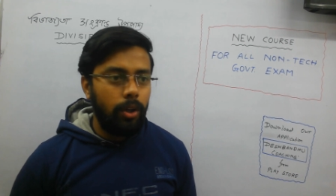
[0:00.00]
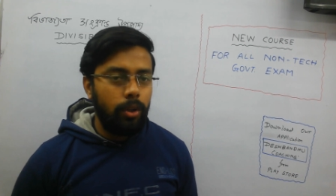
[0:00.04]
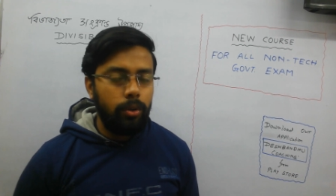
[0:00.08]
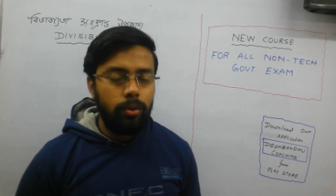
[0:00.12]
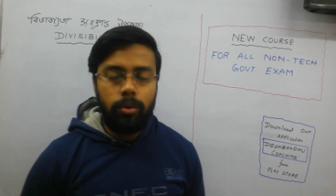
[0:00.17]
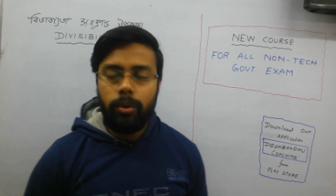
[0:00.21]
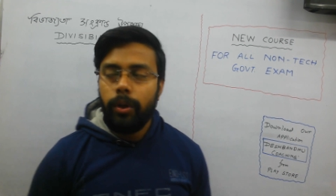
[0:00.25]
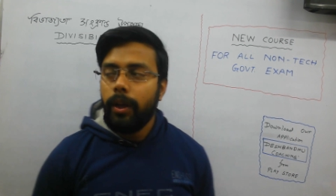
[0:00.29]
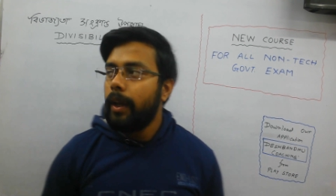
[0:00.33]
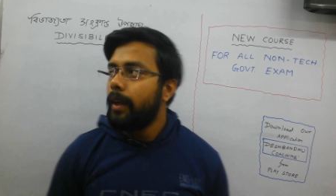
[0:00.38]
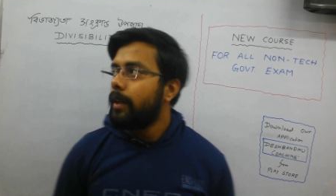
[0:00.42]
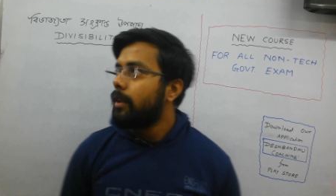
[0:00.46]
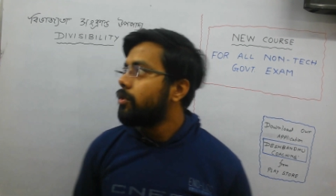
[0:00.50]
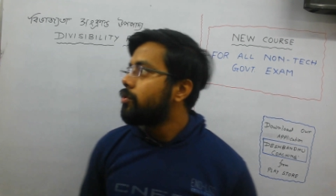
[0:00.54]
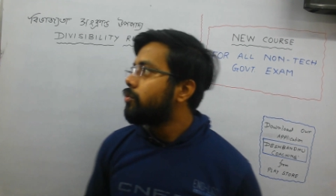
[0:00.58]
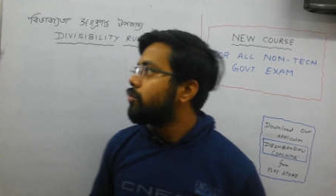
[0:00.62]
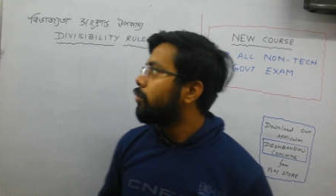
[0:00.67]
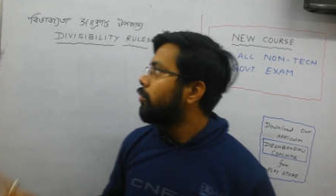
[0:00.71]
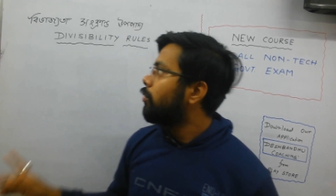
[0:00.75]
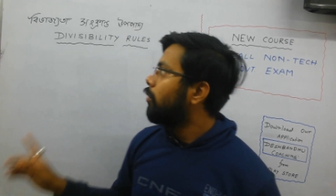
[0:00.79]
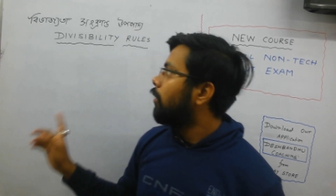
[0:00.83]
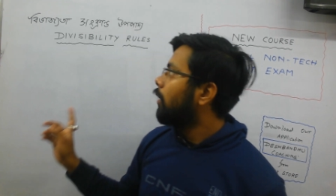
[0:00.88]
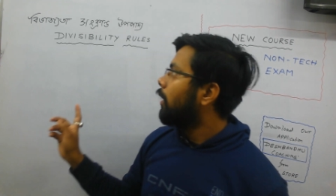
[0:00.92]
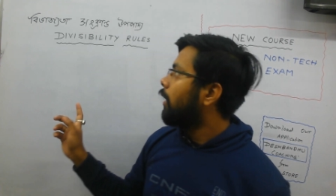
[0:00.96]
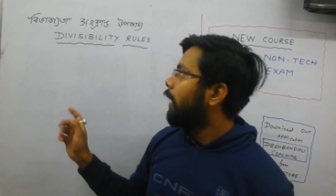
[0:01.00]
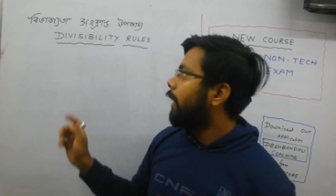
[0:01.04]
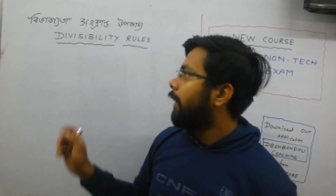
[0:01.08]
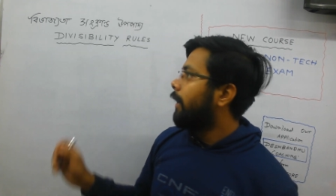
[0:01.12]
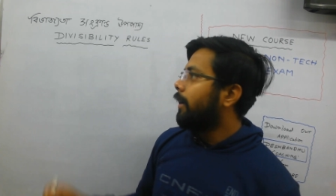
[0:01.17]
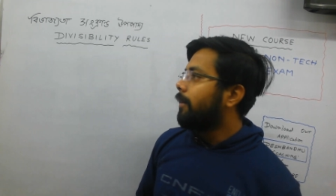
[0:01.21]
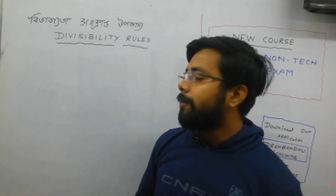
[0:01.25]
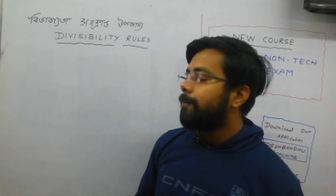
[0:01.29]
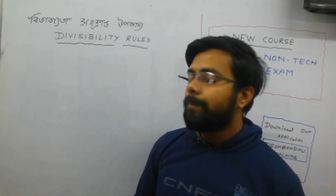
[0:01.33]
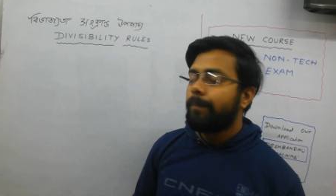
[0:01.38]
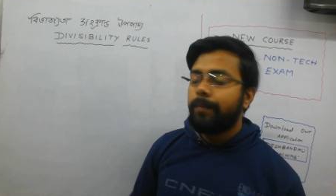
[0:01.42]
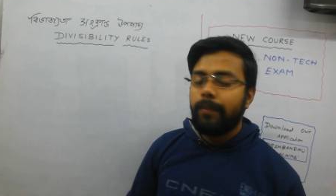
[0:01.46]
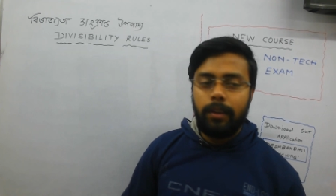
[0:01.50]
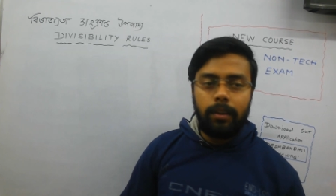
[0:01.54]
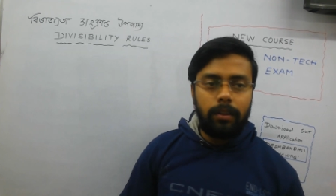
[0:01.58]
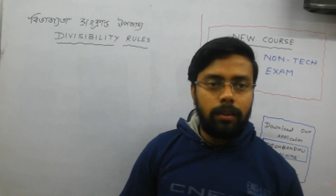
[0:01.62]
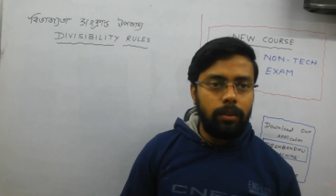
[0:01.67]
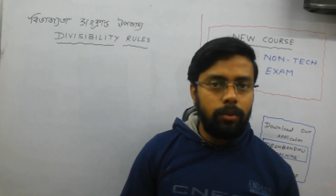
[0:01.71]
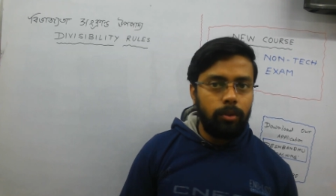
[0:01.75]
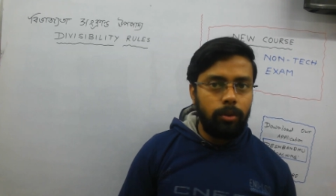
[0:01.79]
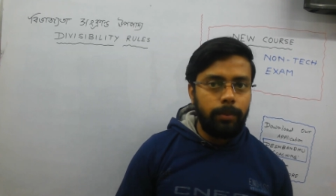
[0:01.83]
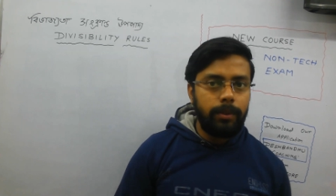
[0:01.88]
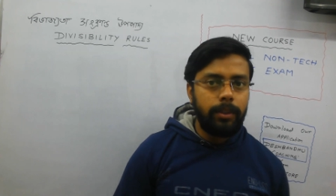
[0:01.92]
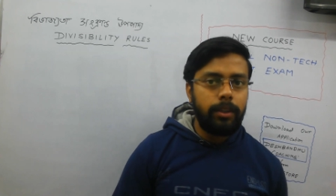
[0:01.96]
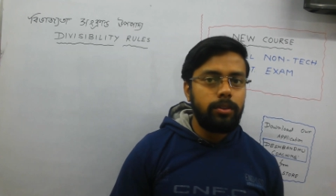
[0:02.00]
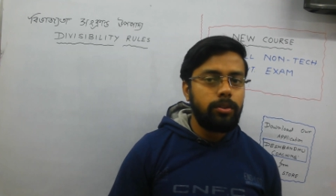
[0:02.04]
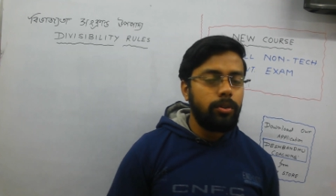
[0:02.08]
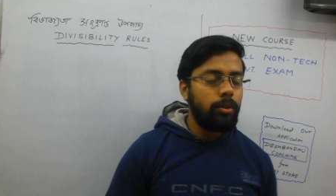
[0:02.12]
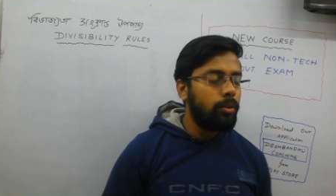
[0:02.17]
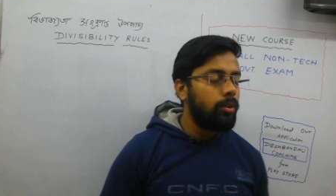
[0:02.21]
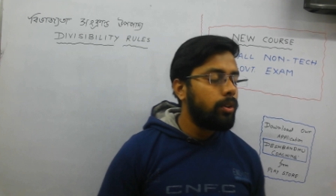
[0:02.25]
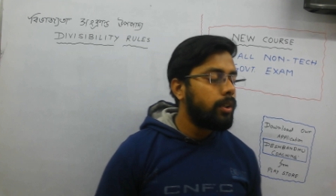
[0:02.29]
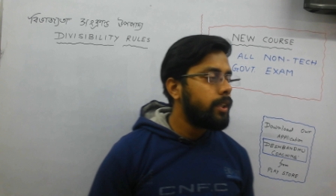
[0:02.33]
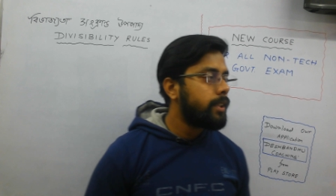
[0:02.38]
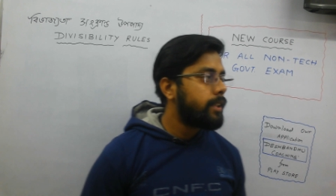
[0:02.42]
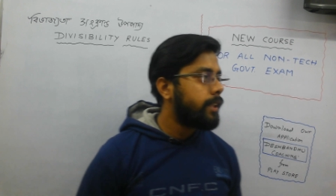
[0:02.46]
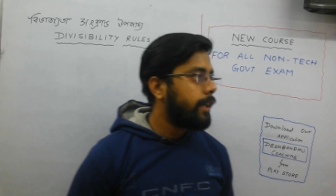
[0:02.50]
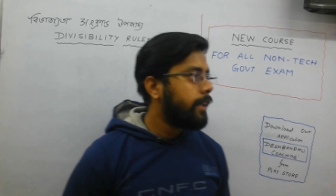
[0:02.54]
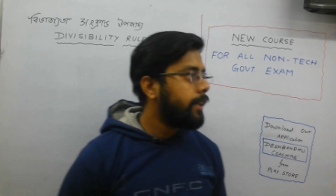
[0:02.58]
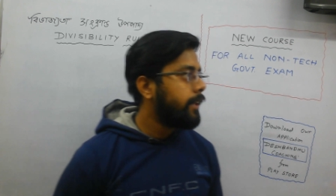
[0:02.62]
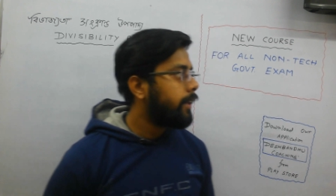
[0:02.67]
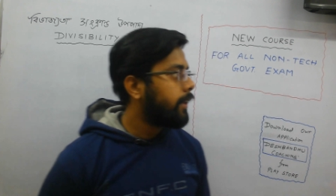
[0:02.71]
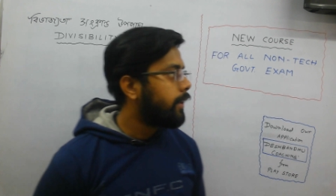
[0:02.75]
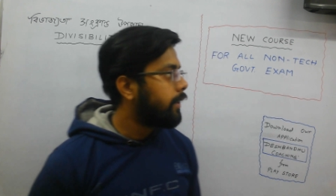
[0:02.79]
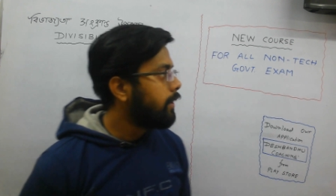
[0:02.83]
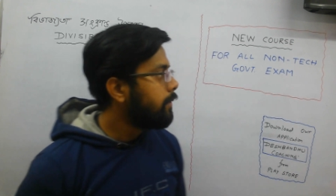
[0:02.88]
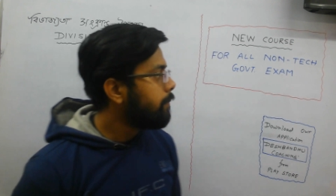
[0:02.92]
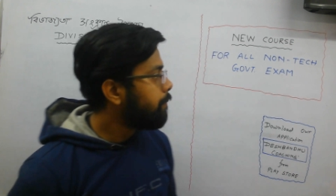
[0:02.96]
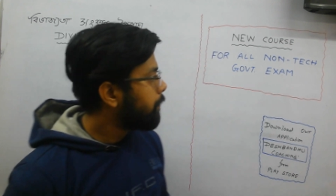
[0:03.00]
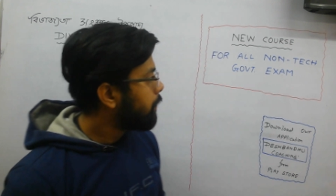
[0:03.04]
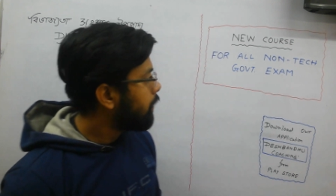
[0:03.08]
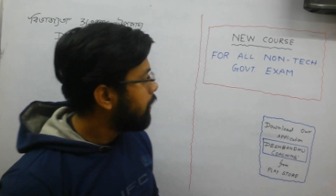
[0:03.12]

তো এটা শুরু করার আগে তোমাদের সকলকে জানিয়ে রাখি